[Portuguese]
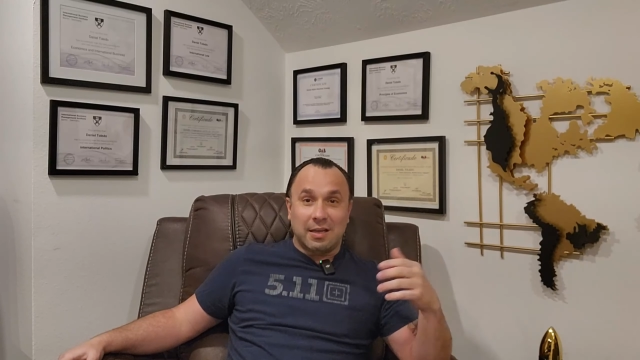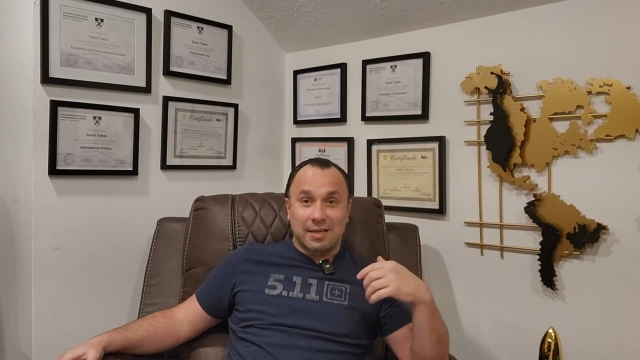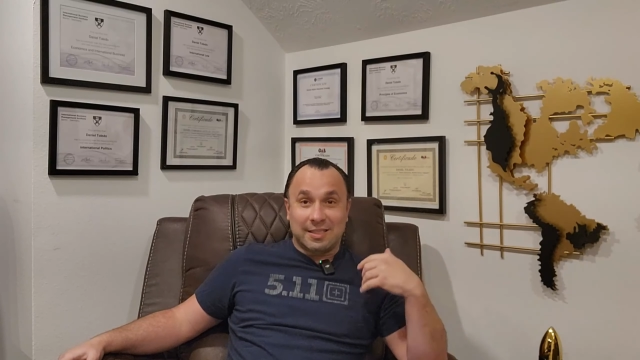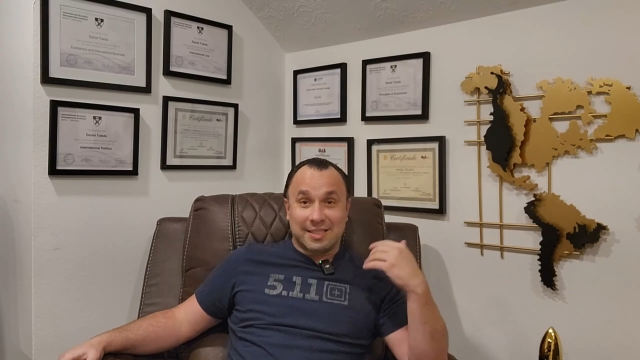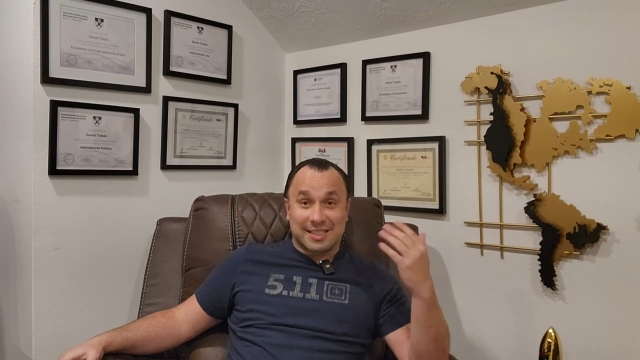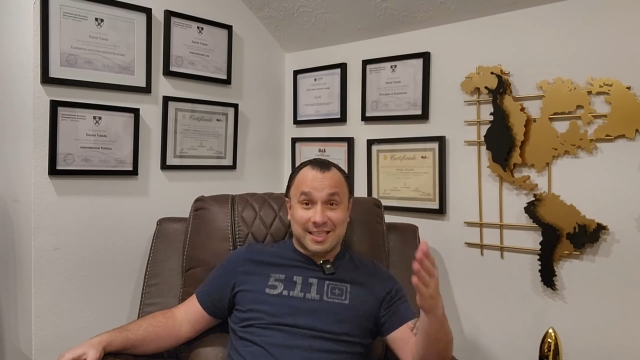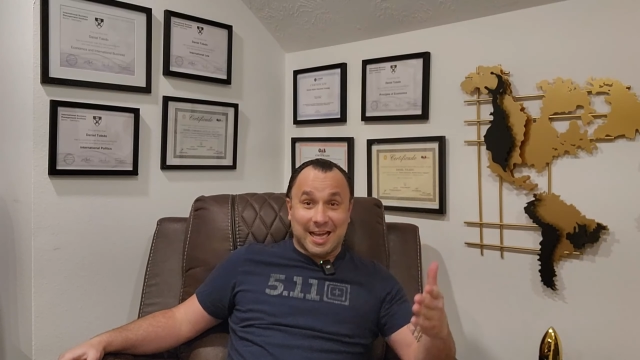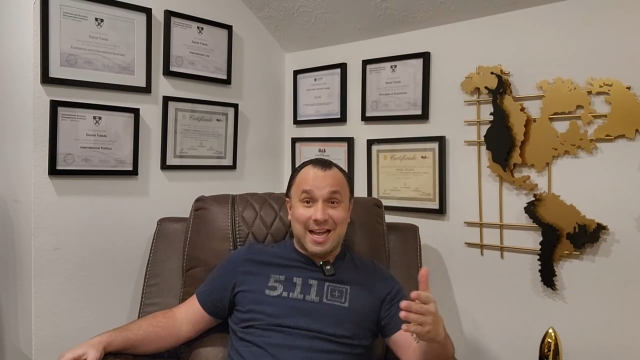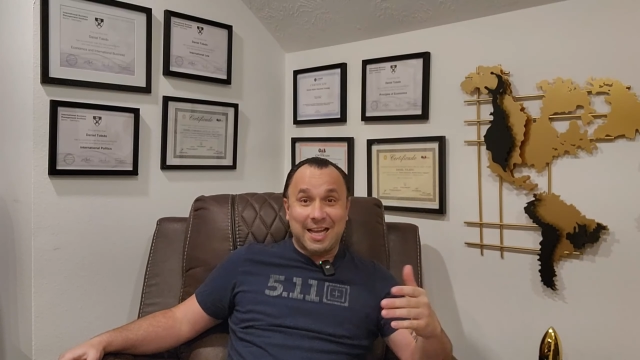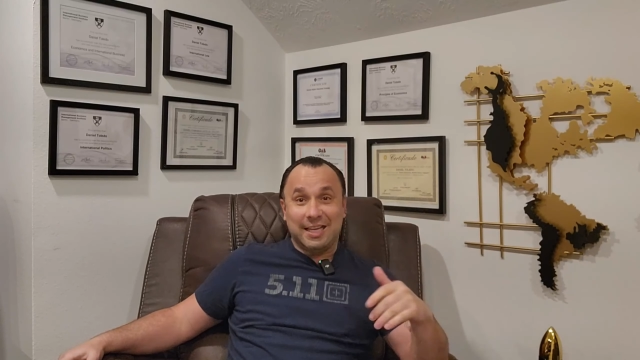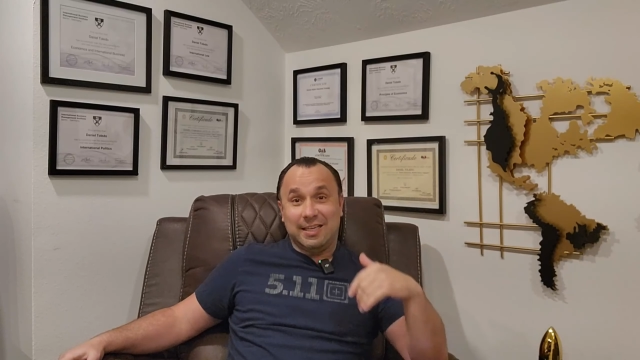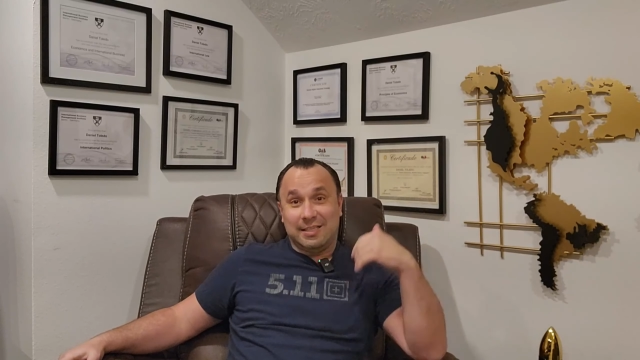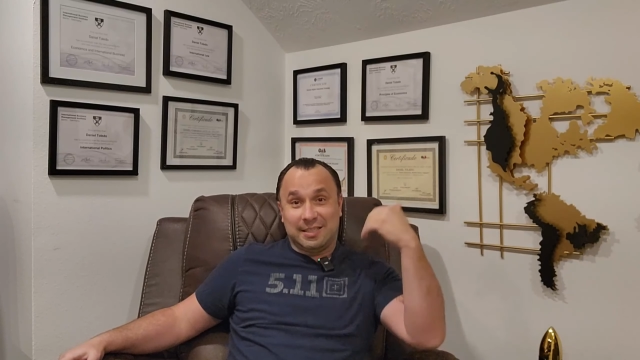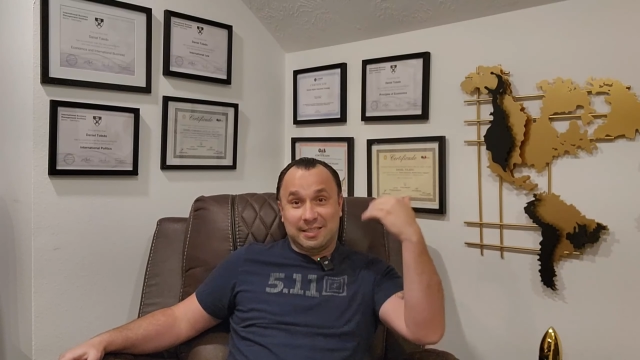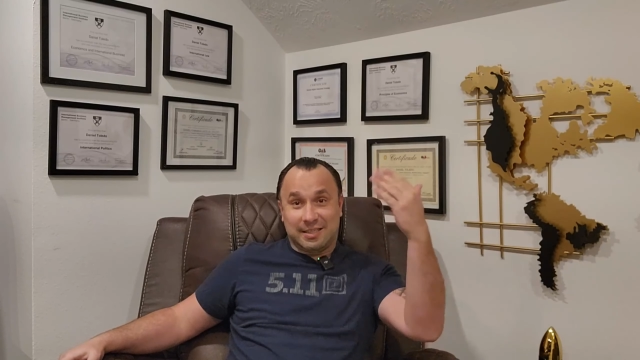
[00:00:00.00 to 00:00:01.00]
está,
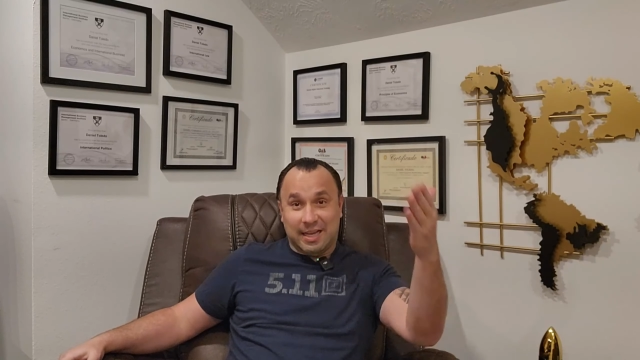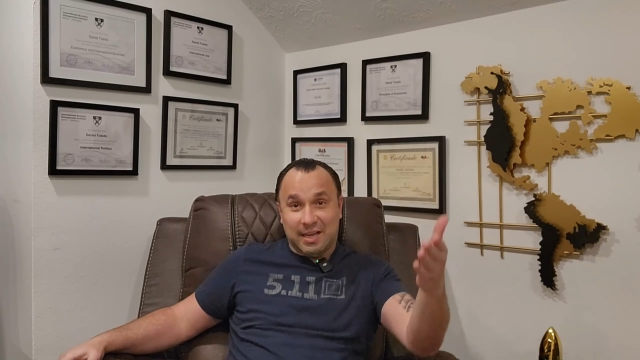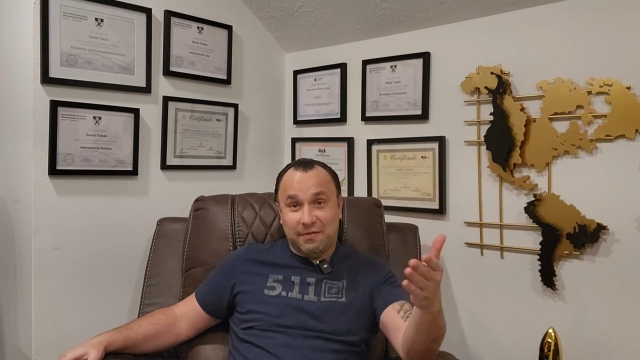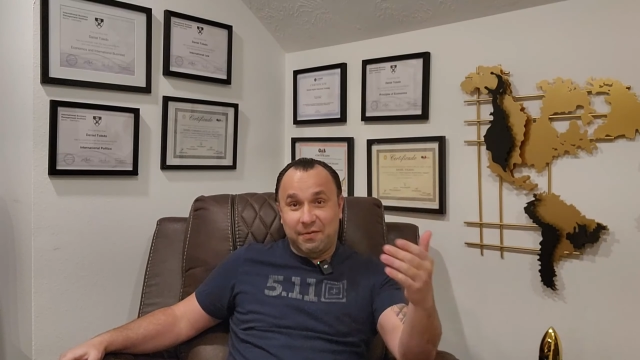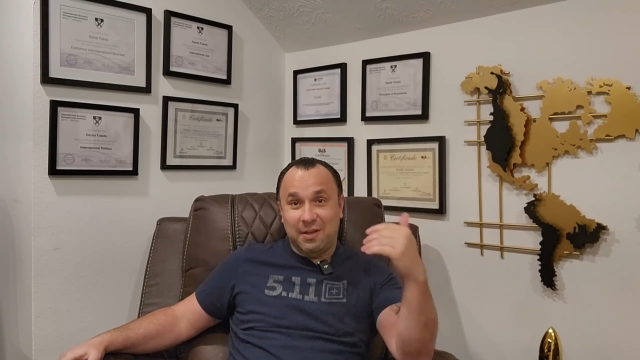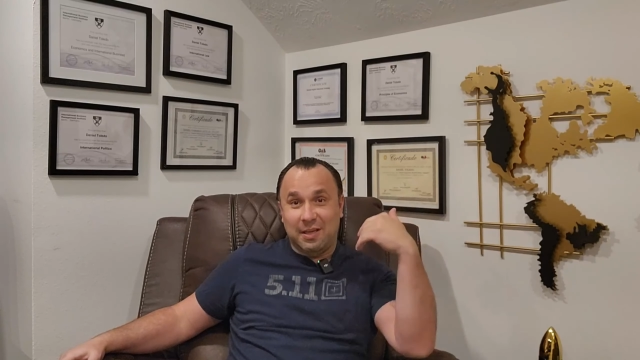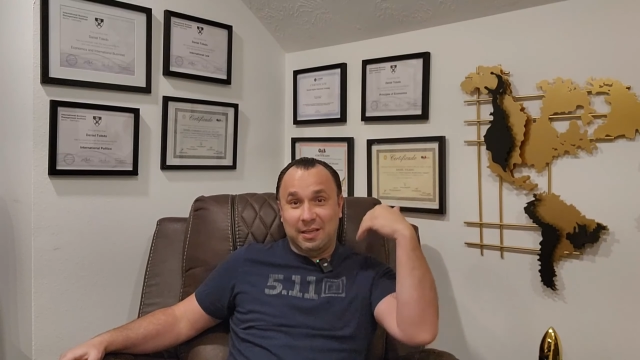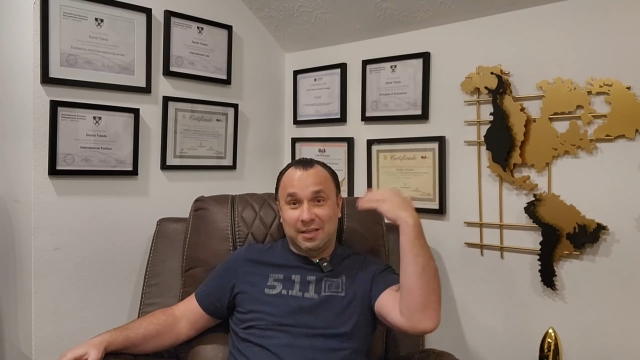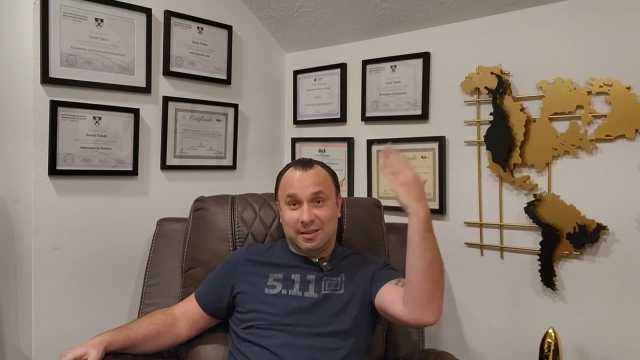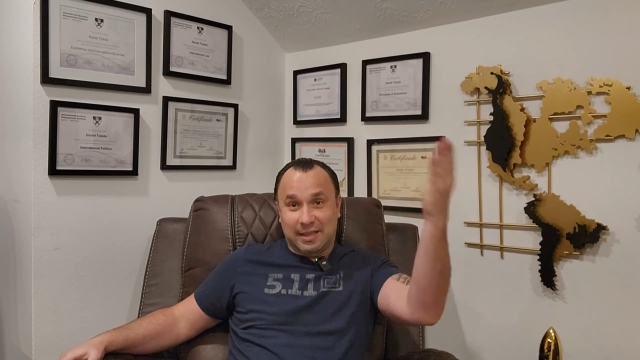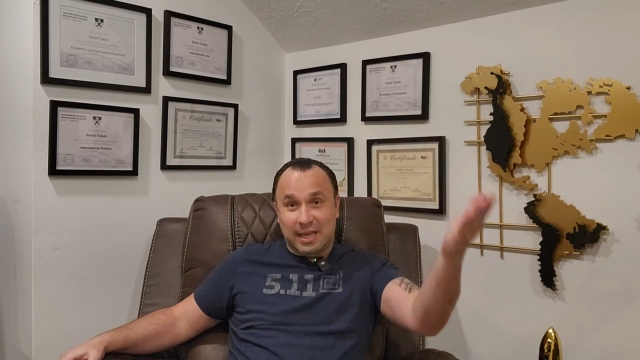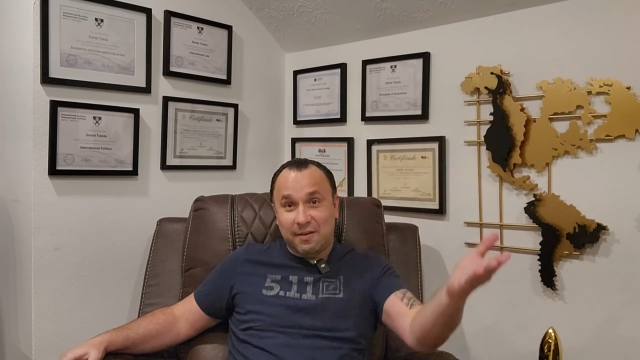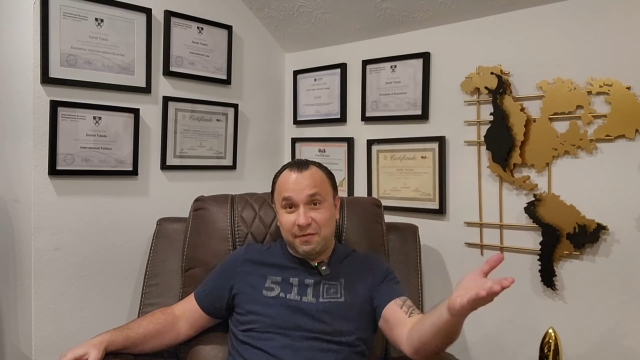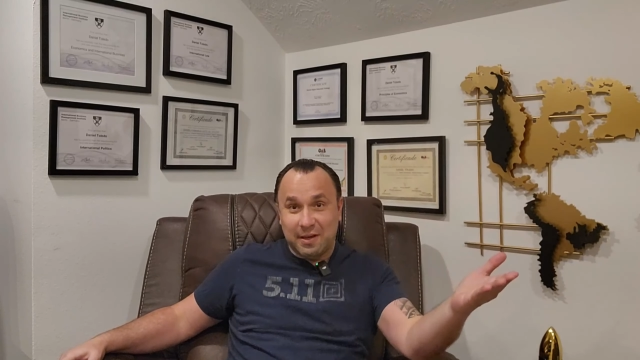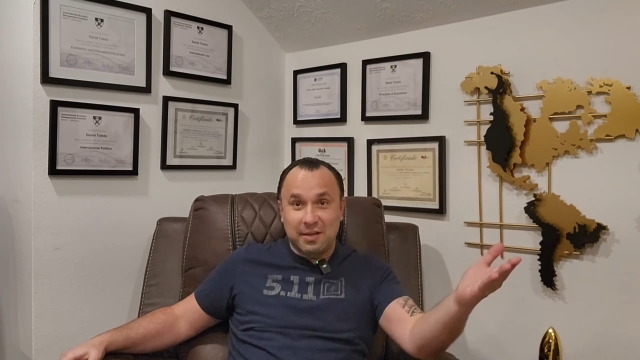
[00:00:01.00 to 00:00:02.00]
esteve e
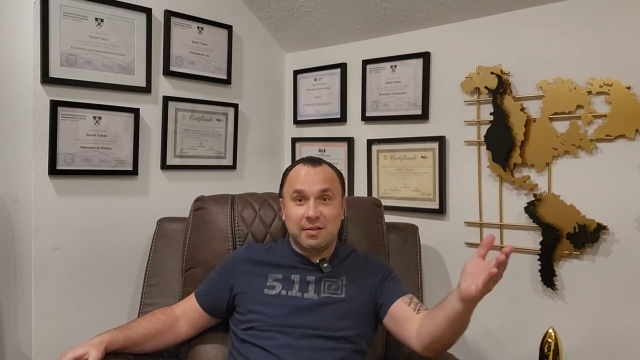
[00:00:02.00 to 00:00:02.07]
teve a